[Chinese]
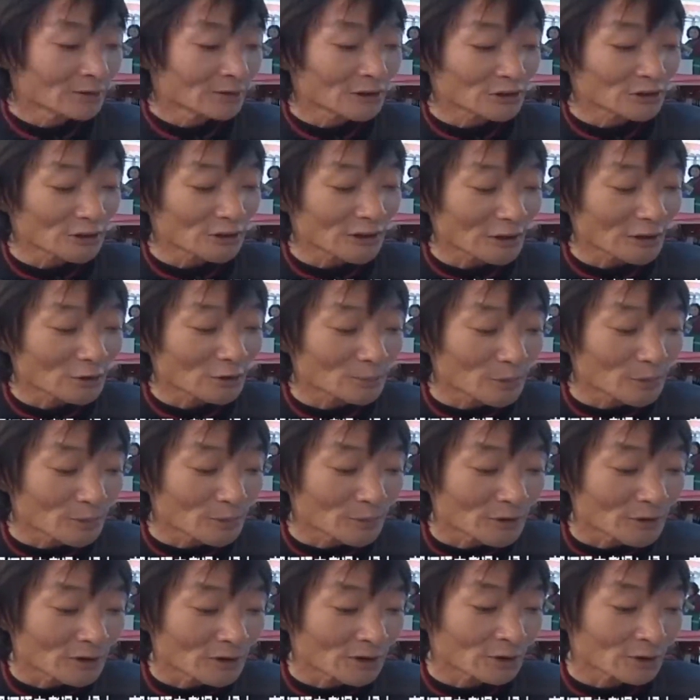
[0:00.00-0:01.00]
因为那些来路不
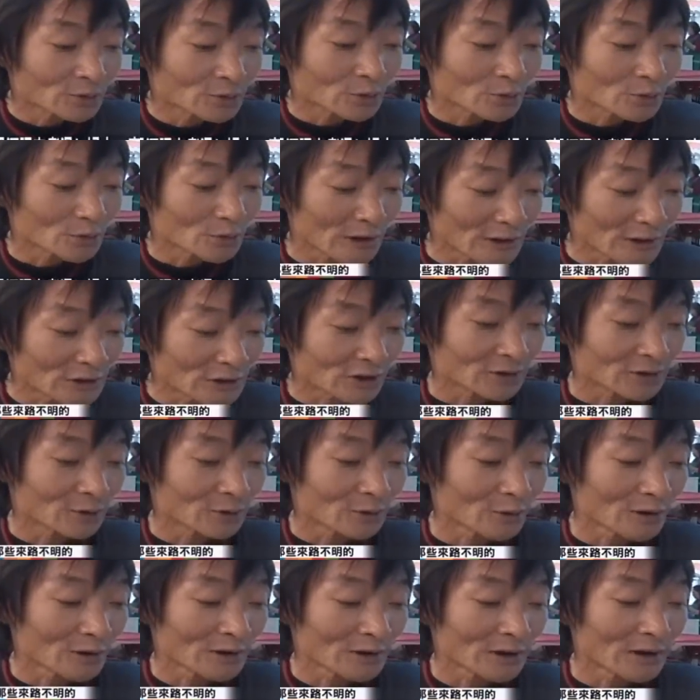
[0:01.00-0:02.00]
明的河豚来讲的
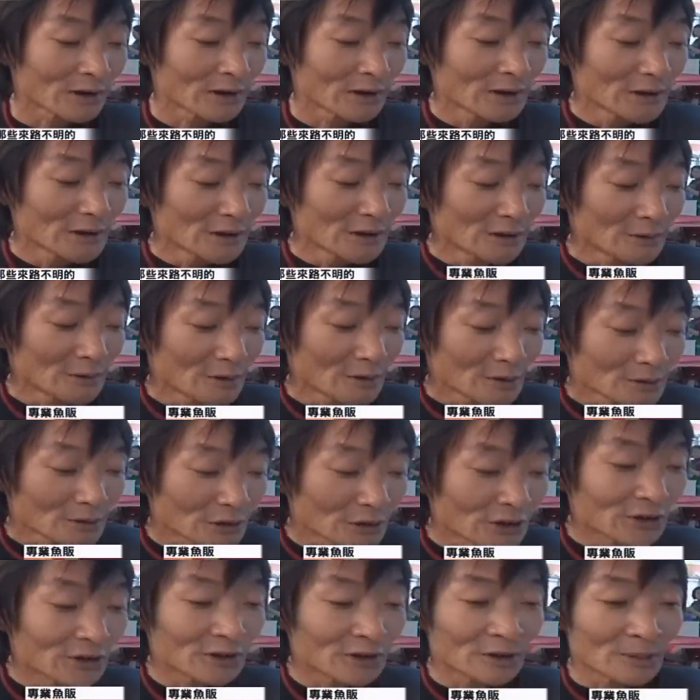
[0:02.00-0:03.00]
话，它
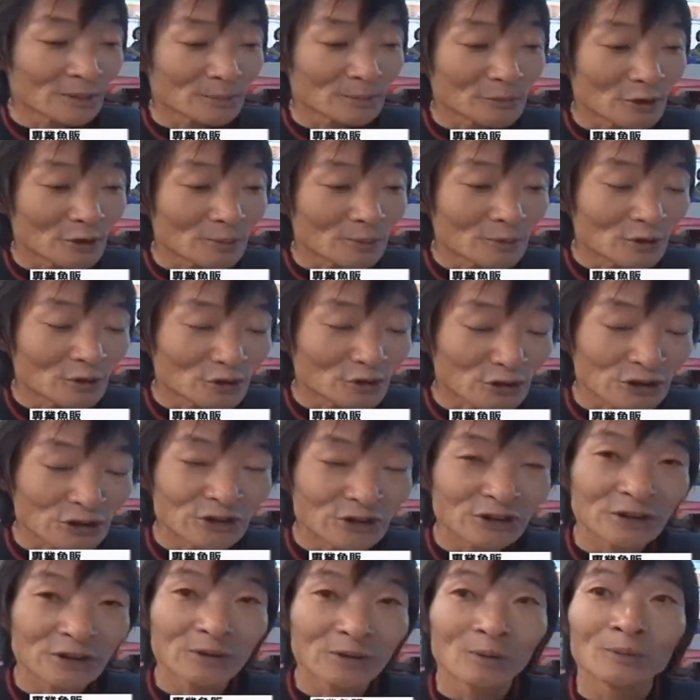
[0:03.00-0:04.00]
第一个有有没有新
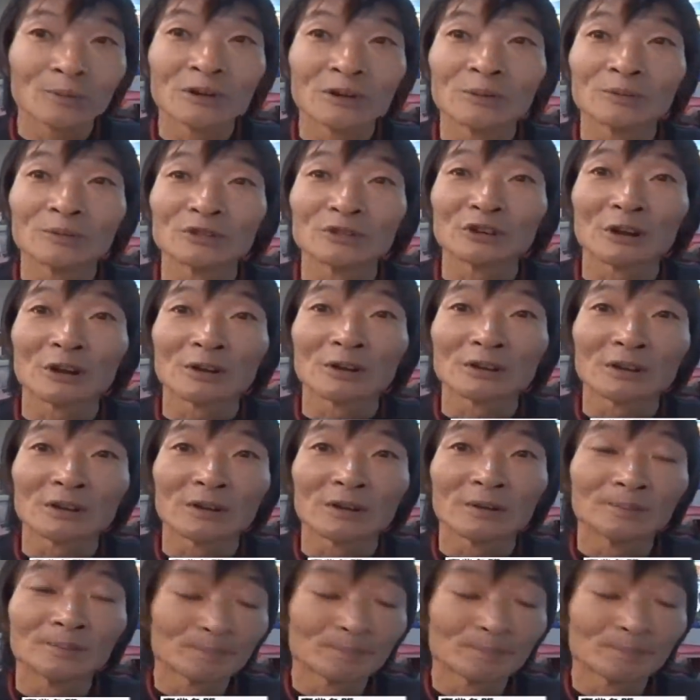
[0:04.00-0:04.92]
鲜，我们也不晓得。